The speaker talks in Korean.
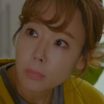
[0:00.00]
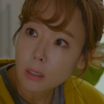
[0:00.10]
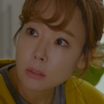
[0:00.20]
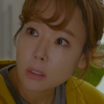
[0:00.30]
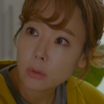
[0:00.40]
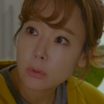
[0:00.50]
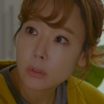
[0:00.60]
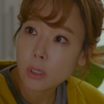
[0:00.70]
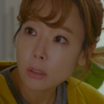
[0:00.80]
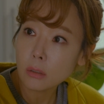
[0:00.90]

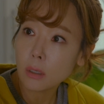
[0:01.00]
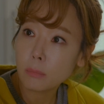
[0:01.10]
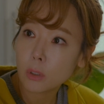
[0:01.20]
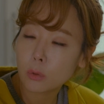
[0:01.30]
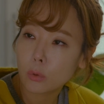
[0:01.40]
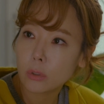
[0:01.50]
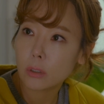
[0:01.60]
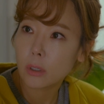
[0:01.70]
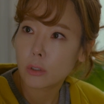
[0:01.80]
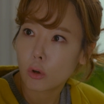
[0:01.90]
마사유의 책임감과
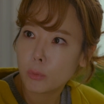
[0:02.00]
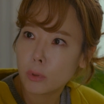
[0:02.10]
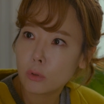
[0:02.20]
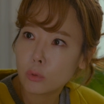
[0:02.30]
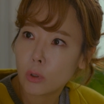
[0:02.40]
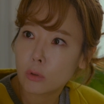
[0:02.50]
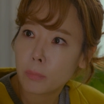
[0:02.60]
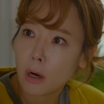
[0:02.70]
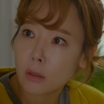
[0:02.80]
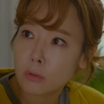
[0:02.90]
도리에 대해 열변을
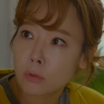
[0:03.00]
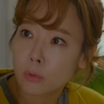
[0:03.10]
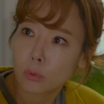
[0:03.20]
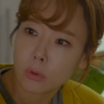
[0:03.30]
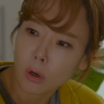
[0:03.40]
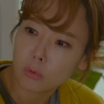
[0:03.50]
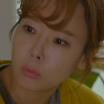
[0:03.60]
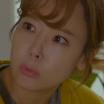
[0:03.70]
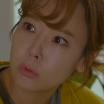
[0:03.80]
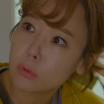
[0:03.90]
토하던 박완승 씨 어디
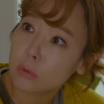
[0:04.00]
가고 없는 것